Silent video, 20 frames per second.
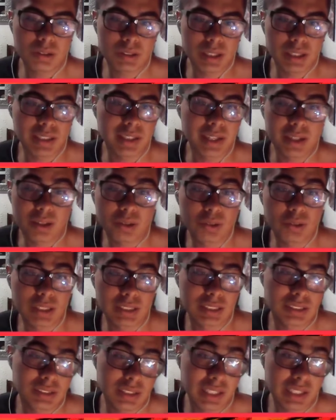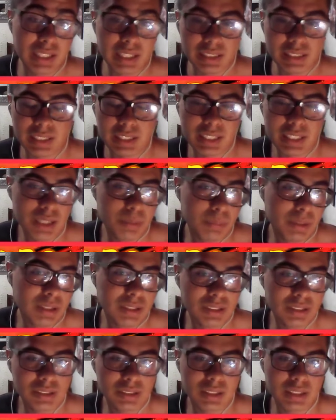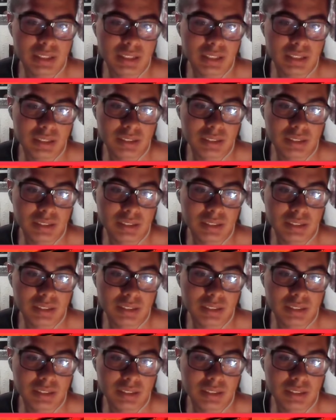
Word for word: ya saben, con las estrellas y Kidmans y